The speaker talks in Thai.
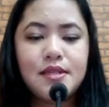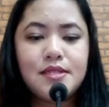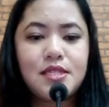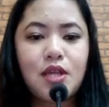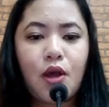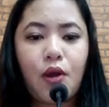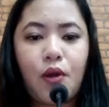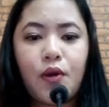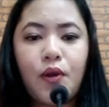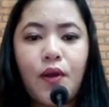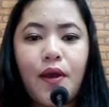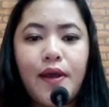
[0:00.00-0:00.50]
ส
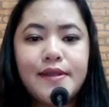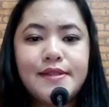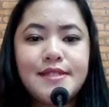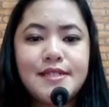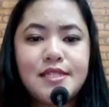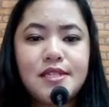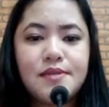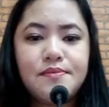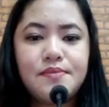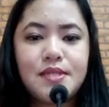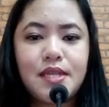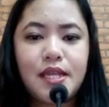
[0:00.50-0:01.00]
องร้อย
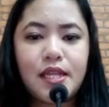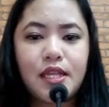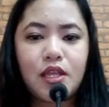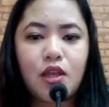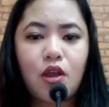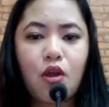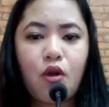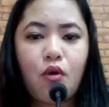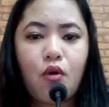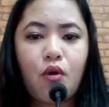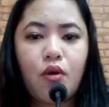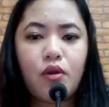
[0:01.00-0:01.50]
สี่สิบเจ็ด
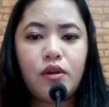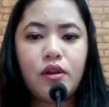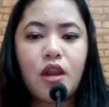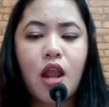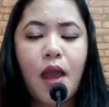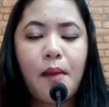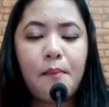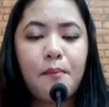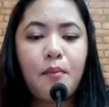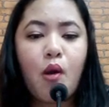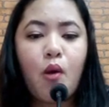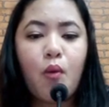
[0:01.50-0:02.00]
คน
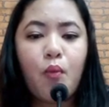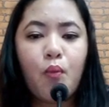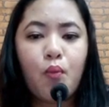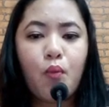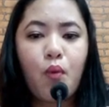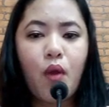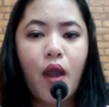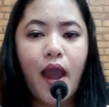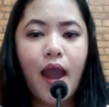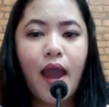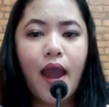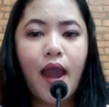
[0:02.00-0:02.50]
พบ
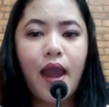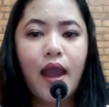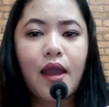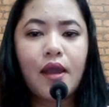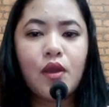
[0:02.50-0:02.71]
ว่า